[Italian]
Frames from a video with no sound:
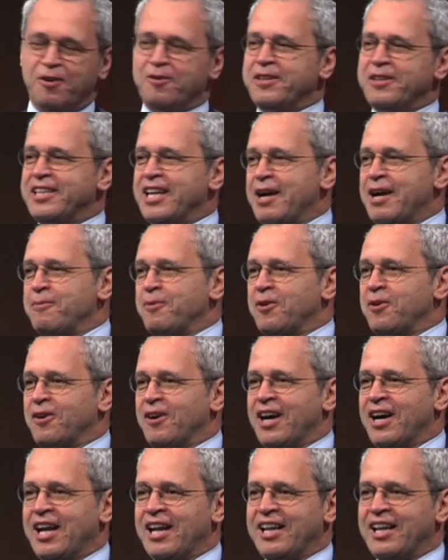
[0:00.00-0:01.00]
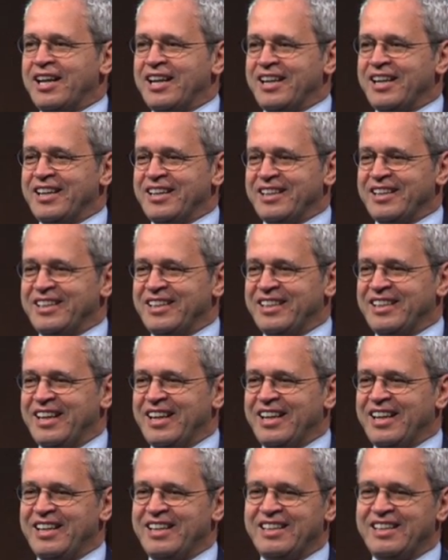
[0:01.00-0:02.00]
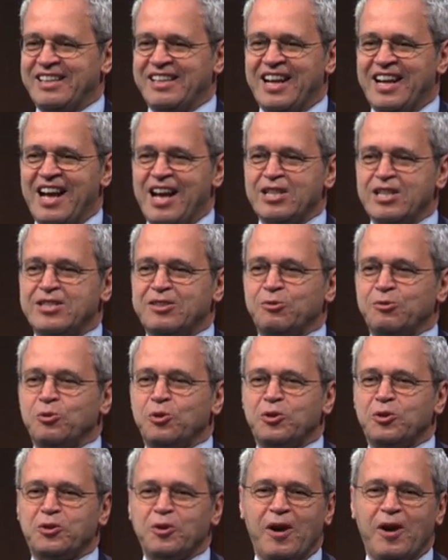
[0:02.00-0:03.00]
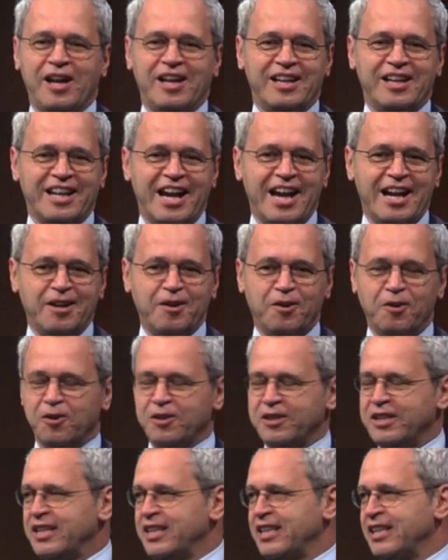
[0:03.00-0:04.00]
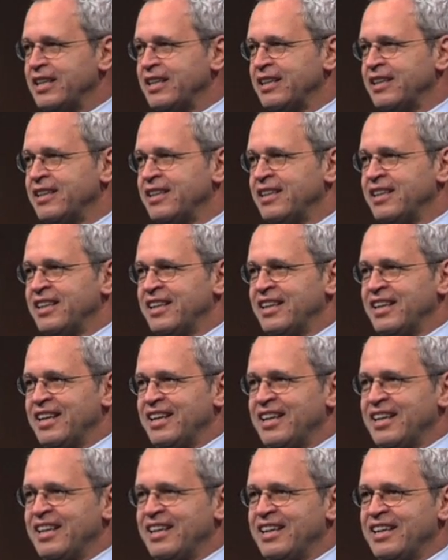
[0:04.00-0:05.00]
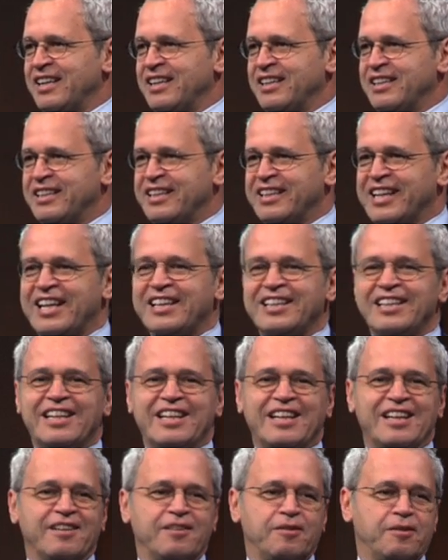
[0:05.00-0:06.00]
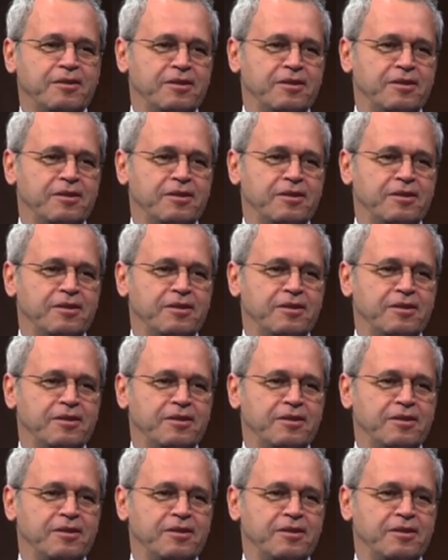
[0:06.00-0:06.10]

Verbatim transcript: lo vediamo al, assurto al rango di, eh, di, grande